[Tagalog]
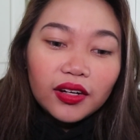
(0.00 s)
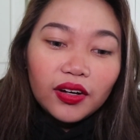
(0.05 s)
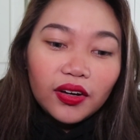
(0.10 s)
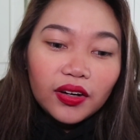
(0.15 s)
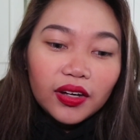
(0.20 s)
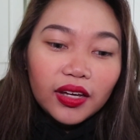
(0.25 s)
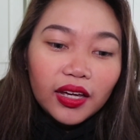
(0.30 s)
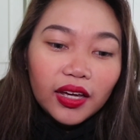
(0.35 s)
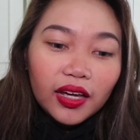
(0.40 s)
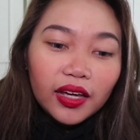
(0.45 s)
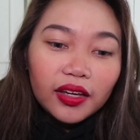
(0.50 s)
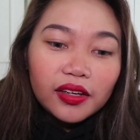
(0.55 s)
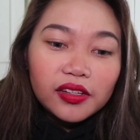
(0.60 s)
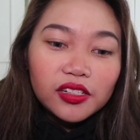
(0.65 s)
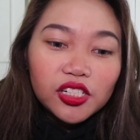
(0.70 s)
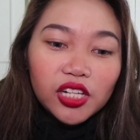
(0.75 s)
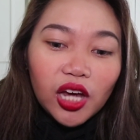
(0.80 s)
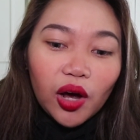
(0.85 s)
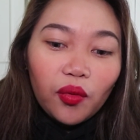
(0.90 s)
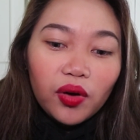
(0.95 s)
Okay.
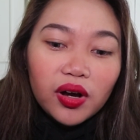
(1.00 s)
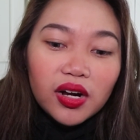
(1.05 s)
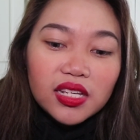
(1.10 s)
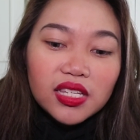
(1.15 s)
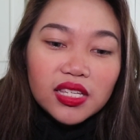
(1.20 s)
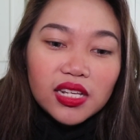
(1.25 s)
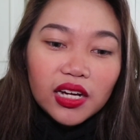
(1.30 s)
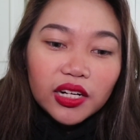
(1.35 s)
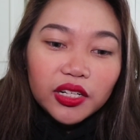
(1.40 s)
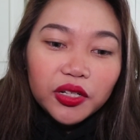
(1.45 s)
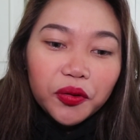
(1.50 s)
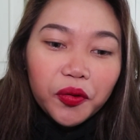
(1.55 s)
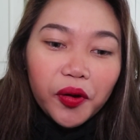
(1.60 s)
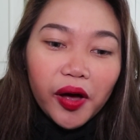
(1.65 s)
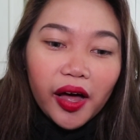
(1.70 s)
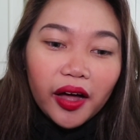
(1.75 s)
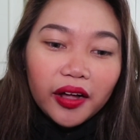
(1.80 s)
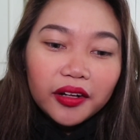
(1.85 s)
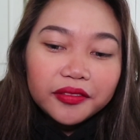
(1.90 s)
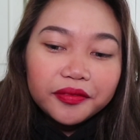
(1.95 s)
Shower na silang
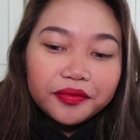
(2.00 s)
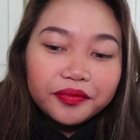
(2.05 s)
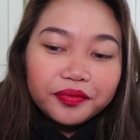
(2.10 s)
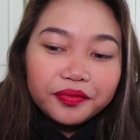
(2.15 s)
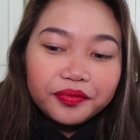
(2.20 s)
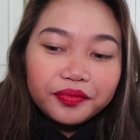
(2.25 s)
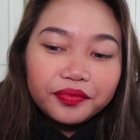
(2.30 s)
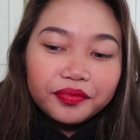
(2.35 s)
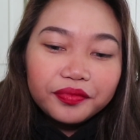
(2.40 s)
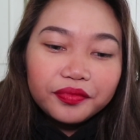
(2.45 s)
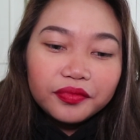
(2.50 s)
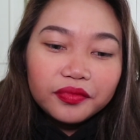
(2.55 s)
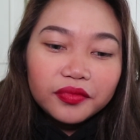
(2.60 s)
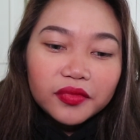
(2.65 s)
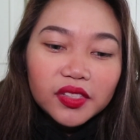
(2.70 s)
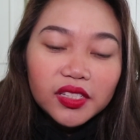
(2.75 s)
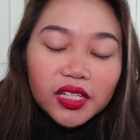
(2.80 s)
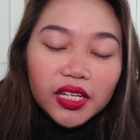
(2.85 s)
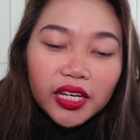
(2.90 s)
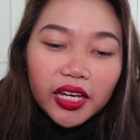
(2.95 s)
duha.
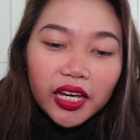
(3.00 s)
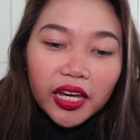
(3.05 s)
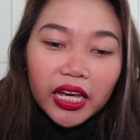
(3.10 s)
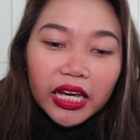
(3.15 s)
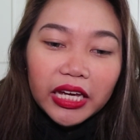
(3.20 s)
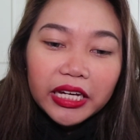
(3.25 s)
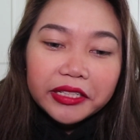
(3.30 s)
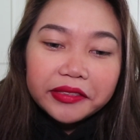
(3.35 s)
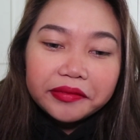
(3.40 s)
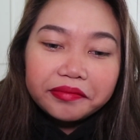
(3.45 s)
Sige.